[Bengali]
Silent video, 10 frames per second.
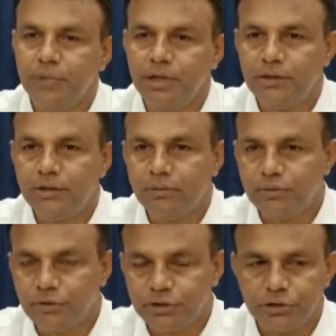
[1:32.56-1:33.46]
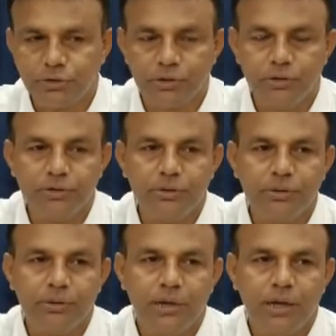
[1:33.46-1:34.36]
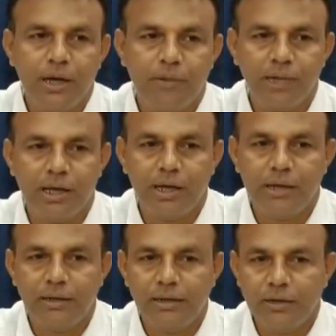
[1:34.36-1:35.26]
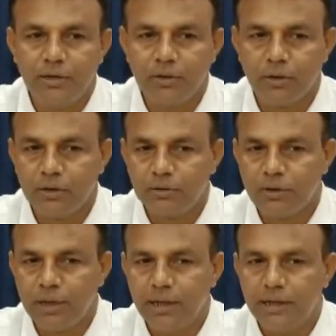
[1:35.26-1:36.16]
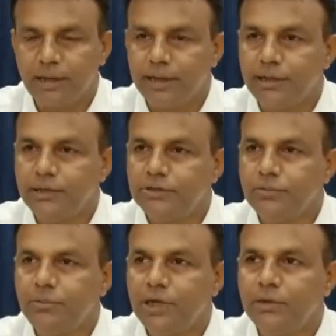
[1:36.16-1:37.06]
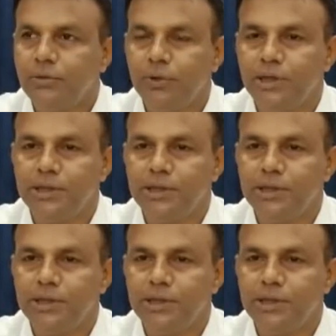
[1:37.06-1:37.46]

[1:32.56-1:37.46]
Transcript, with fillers: মেন উদ্দেশ্য হলো আমরা লংতলায় গৃহিণী সম্মান দু